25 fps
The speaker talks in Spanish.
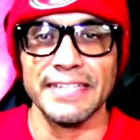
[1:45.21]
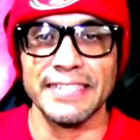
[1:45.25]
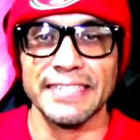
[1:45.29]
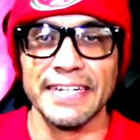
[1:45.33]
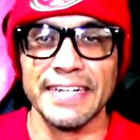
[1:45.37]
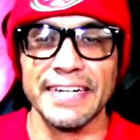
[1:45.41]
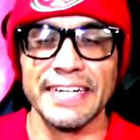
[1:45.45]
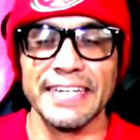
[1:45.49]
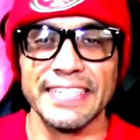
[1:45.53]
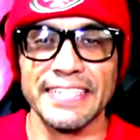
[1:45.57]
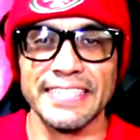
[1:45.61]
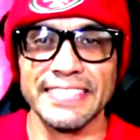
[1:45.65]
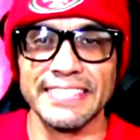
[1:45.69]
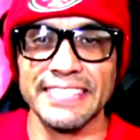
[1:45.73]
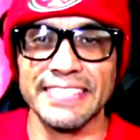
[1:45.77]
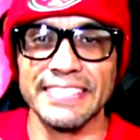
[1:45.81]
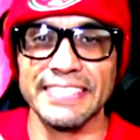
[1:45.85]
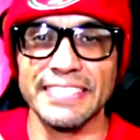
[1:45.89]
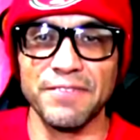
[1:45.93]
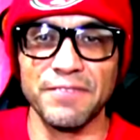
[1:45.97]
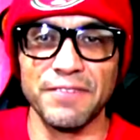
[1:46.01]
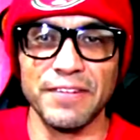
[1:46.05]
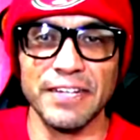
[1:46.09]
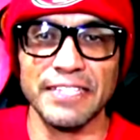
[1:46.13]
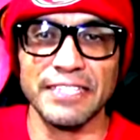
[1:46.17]
que traje desde
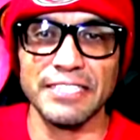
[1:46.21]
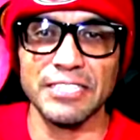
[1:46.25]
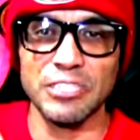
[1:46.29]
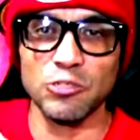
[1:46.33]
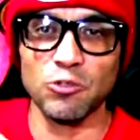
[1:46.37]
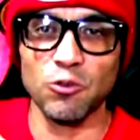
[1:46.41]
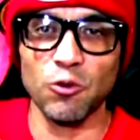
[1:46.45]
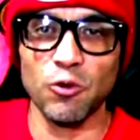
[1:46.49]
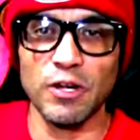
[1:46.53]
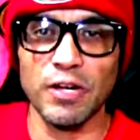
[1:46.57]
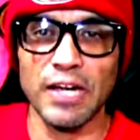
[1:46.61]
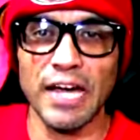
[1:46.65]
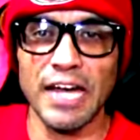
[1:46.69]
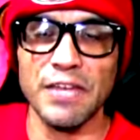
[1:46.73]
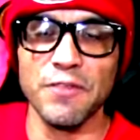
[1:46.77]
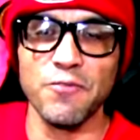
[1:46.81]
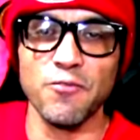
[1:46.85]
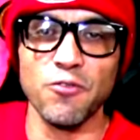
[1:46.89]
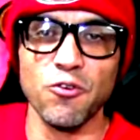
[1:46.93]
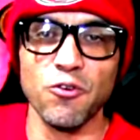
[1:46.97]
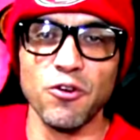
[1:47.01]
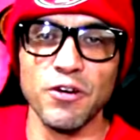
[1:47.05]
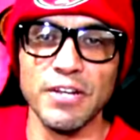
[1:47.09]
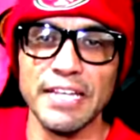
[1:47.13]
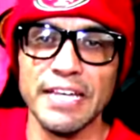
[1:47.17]
San Francisco,
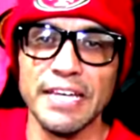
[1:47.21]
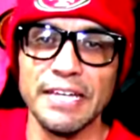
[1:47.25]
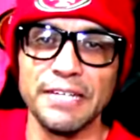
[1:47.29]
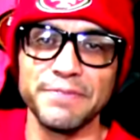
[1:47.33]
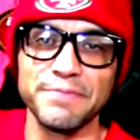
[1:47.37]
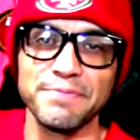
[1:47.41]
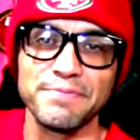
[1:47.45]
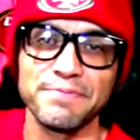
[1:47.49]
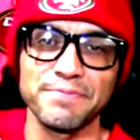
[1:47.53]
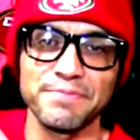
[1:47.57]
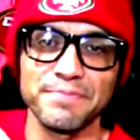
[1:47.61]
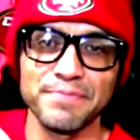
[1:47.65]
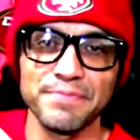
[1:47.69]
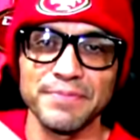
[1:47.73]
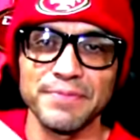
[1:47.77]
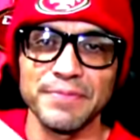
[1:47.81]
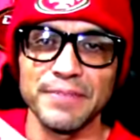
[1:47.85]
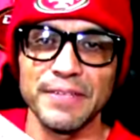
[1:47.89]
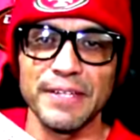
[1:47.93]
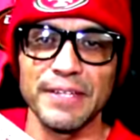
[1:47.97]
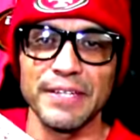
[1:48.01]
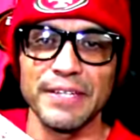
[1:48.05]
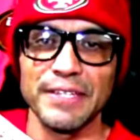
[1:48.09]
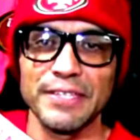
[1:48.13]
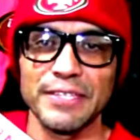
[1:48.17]
California,
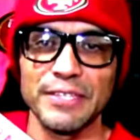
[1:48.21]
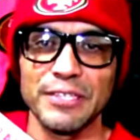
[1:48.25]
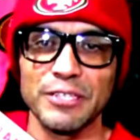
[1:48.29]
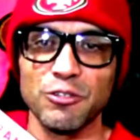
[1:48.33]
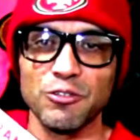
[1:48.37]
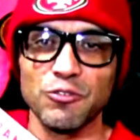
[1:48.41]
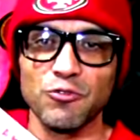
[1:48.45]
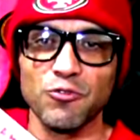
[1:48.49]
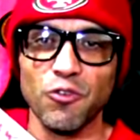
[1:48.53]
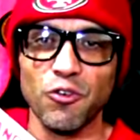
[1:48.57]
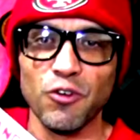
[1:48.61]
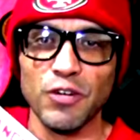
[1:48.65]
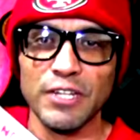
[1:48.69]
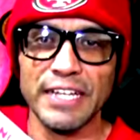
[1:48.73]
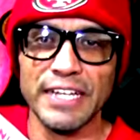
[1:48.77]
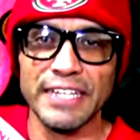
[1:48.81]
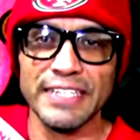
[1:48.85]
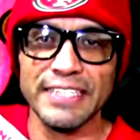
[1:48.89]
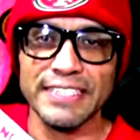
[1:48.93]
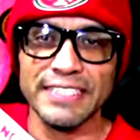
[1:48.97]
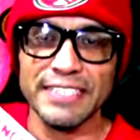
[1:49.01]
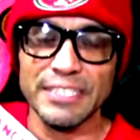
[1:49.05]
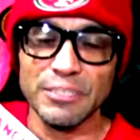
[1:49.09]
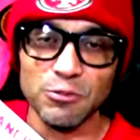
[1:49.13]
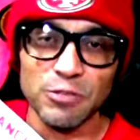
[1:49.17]
de los
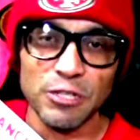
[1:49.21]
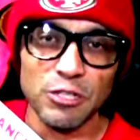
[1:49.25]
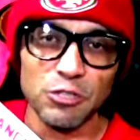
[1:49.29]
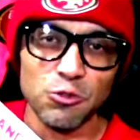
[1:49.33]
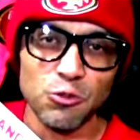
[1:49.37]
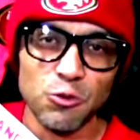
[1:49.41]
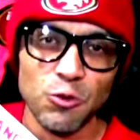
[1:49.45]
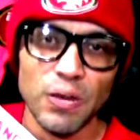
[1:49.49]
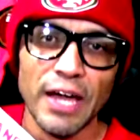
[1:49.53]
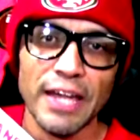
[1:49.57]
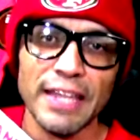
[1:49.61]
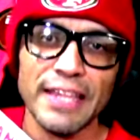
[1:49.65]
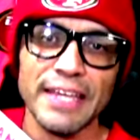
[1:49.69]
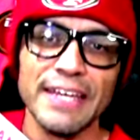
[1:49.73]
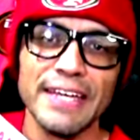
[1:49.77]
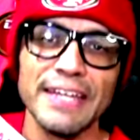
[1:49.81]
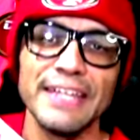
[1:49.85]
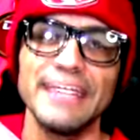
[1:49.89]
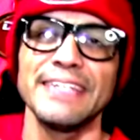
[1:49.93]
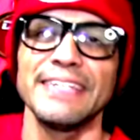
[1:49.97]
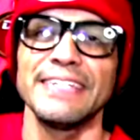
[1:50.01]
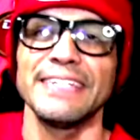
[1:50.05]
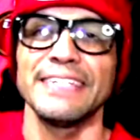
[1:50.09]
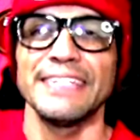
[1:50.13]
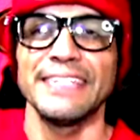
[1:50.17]
49ers, es una
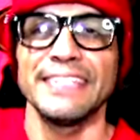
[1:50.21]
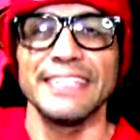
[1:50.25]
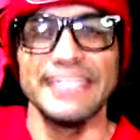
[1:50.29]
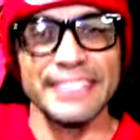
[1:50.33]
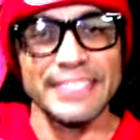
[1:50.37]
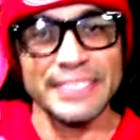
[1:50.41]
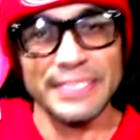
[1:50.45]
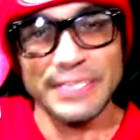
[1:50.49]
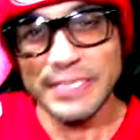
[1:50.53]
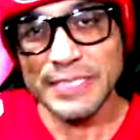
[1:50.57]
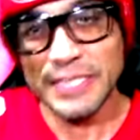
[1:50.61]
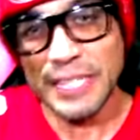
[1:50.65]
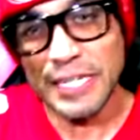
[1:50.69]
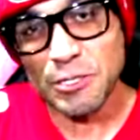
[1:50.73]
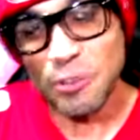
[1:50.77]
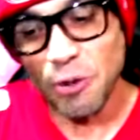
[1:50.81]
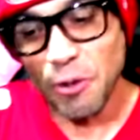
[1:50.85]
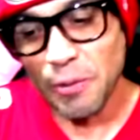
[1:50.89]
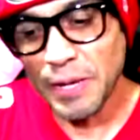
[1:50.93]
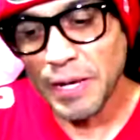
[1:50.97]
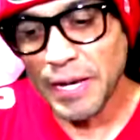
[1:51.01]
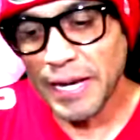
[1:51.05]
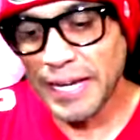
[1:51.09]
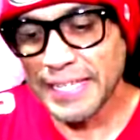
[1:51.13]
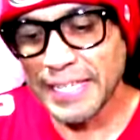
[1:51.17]
chulada. Ya
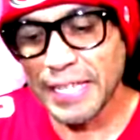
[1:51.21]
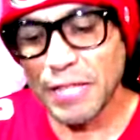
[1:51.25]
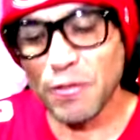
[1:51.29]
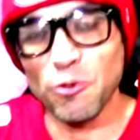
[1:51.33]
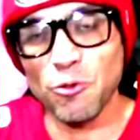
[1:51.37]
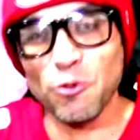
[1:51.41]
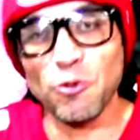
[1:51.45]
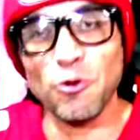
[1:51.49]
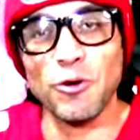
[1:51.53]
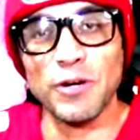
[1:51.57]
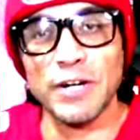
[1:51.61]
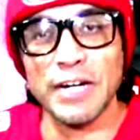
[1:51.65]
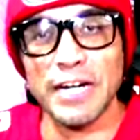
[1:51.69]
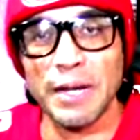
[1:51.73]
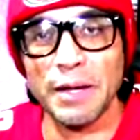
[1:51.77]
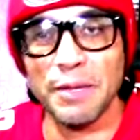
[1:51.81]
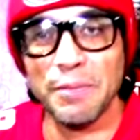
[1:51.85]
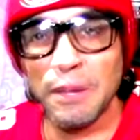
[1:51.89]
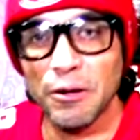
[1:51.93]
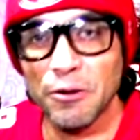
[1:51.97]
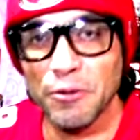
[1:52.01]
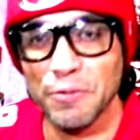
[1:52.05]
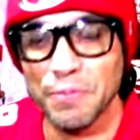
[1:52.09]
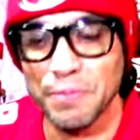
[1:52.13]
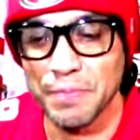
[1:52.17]
se lo habían ganado, no lo
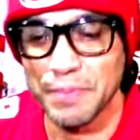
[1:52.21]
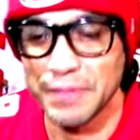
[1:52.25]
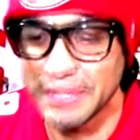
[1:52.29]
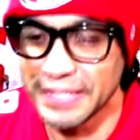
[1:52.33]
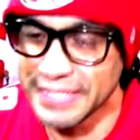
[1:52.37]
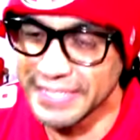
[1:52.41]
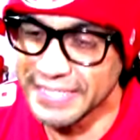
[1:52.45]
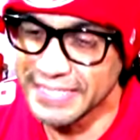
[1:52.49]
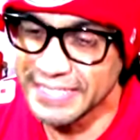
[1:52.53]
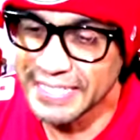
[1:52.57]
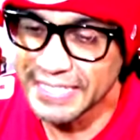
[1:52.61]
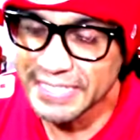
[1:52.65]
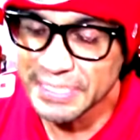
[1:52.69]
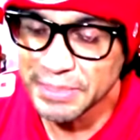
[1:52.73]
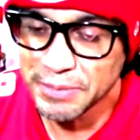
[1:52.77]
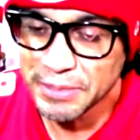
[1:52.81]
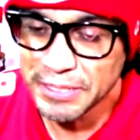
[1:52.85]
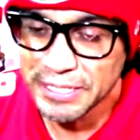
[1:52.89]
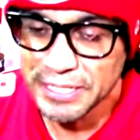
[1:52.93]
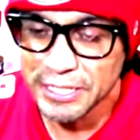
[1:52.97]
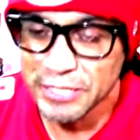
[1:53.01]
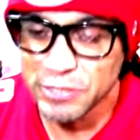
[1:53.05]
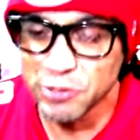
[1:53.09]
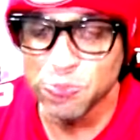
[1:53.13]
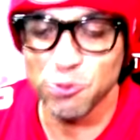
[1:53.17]
reclamaron y ya
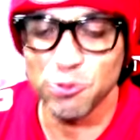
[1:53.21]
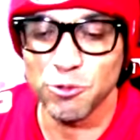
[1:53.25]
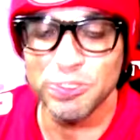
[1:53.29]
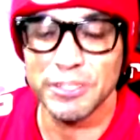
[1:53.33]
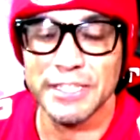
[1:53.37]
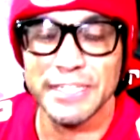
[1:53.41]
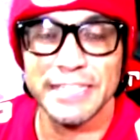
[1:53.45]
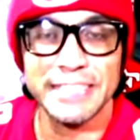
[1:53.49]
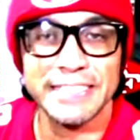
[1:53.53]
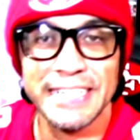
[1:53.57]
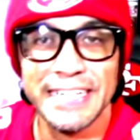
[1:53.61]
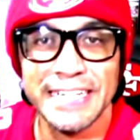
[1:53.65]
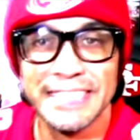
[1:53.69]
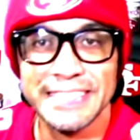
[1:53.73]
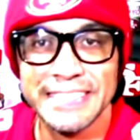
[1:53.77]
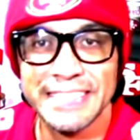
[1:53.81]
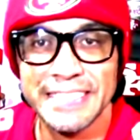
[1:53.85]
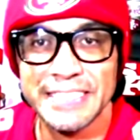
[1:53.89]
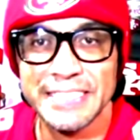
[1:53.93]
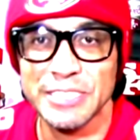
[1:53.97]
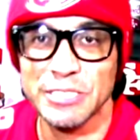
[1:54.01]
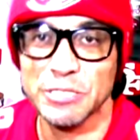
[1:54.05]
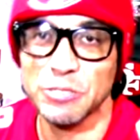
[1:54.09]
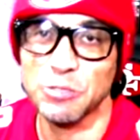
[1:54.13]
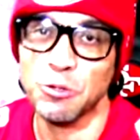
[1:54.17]
saben que yo doy tres
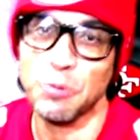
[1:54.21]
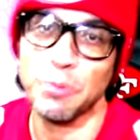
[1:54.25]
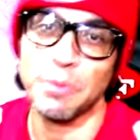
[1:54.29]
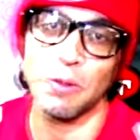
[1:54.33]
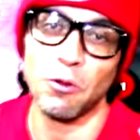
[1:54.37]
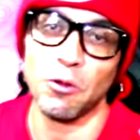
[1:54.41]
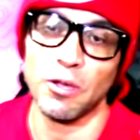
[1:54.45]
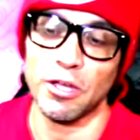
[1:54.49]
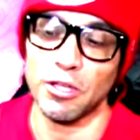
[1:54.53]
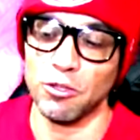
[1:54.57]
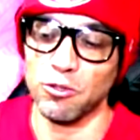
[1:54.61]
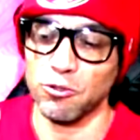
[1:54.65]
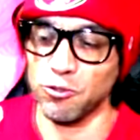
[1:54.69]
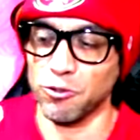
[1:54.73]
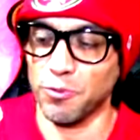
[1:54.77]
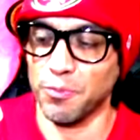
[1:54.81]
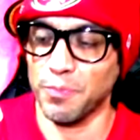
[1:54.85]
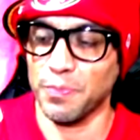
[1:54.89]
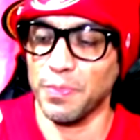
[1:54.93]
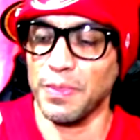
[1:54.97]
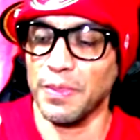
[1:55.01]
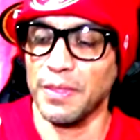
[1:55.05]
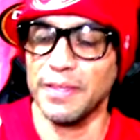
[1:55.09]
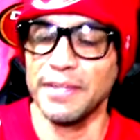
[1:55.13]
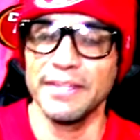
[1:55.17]
chances y si no me lo quedo
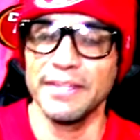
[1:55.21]
yo.